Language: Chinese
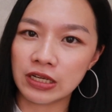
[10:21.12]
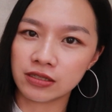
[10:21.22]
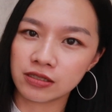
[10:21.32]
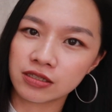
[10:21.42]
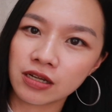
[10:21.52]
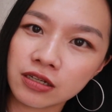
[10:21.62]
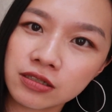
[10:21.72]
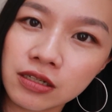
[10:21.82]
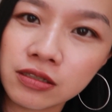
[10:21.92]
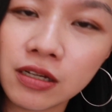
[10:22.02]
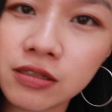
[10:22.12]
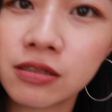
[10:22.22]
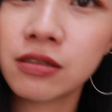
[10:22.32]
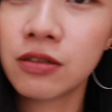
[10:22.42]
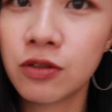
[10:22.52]
椅子上，像这样
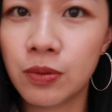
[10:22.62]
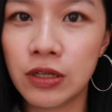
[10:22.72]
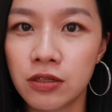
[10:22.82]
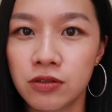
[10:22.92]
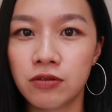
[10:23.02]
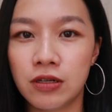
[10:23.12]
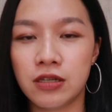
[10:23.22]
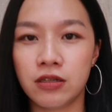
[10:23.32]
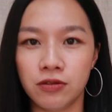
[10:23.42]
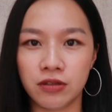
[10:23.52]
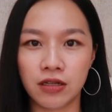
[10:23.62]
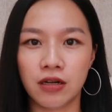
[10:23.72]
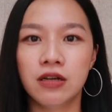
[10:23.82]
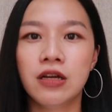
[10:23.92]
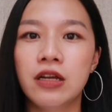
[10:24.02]
子，我平常就是会这样用电
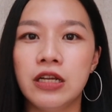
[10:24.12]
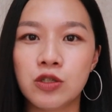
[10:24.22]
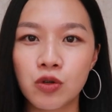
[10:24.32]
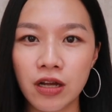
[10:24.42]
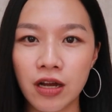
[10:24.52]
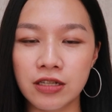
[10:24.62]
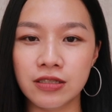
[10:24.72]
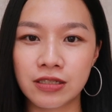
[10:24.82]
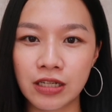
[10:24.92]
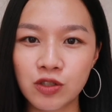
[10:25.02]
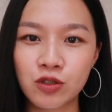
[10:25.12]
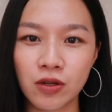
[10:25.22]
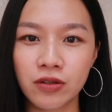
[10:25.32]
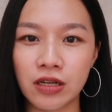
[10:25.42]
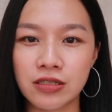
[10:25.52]
脑，你就会很轻
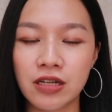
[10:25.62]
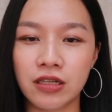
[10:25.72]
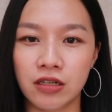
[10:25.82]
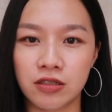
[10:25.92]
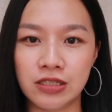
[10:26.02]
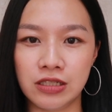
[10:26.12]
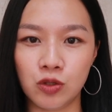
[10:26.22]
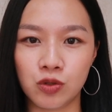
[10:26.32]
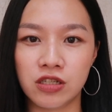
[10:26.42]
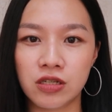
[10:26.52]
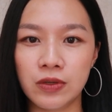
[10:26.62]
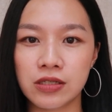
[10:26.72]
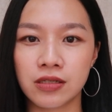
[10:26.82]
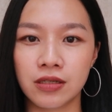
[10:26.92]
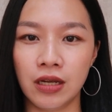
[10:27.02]
松的让你的脊椎这
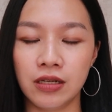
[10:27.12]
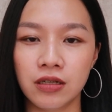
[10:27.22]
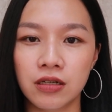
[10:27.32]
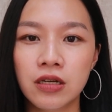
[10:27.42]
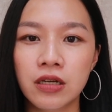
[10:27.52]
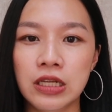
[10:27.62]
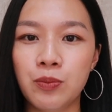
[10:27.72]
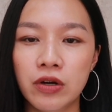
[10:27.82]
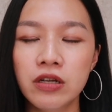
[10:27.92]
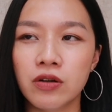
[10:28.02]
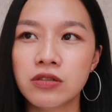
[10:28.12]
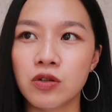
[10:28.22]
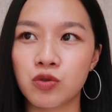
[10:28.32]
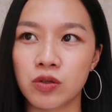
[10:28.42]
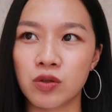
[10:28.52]
边是挺的，你不会有一
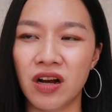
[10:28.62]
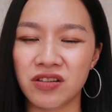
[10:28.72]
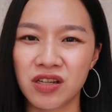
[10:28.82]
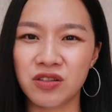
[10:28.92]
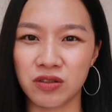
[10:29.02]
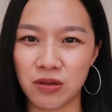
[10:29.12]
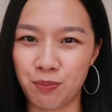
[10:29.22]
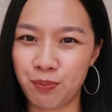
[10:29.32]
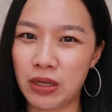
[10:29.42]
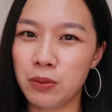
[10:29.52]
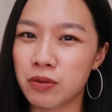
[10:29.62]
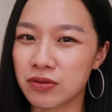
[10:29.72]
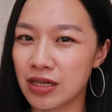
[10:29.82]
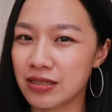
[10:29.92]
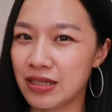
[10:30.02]
种觉得说好像有人逼
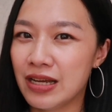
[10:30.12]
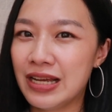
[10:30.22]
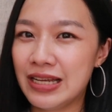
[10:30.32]
迫这样子